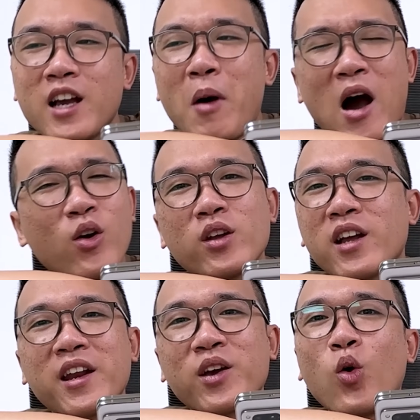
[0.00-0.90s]
ta bảo rồi thằng
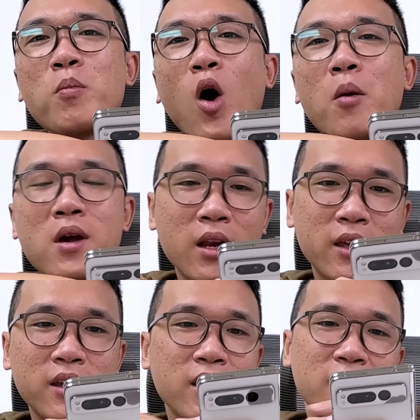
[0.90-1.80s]
này khôi mõ mà
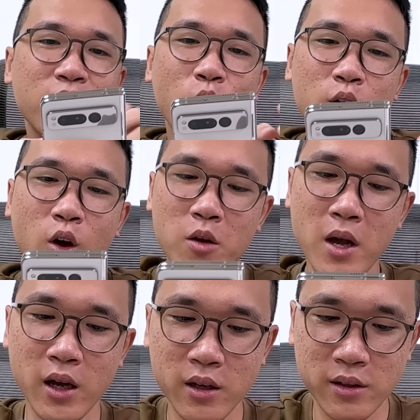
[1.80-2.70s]
khôi nói
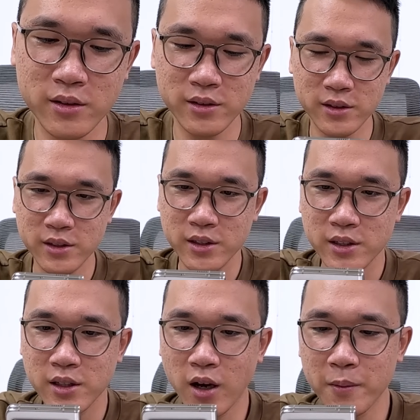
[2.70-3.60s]
mà
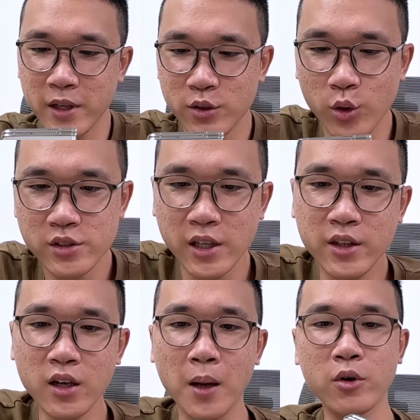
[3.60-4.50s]
rồi bây giờ tôi sẽ
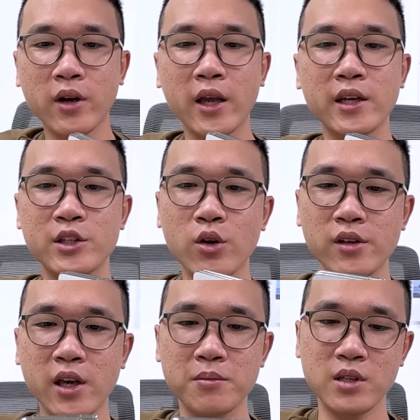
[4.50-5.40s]
thiết lập con này để cho
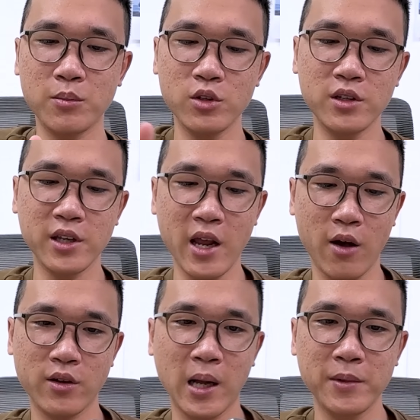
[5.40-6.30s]
anh em xem nó như thế
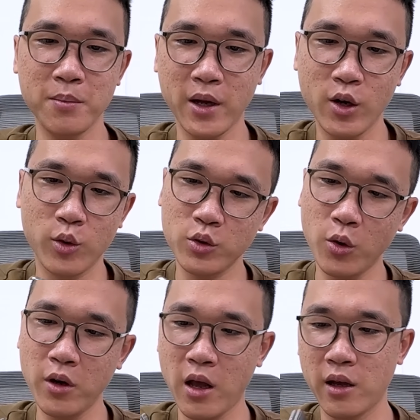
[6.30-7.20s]
nào cảm nhận ban đầu của
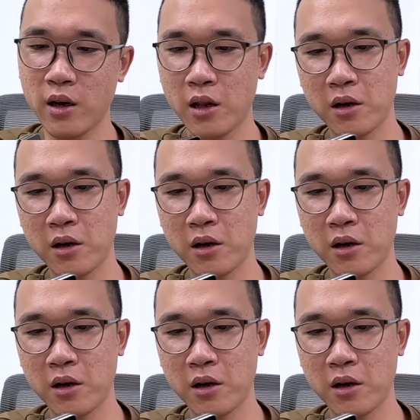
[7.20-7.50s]
tôi là là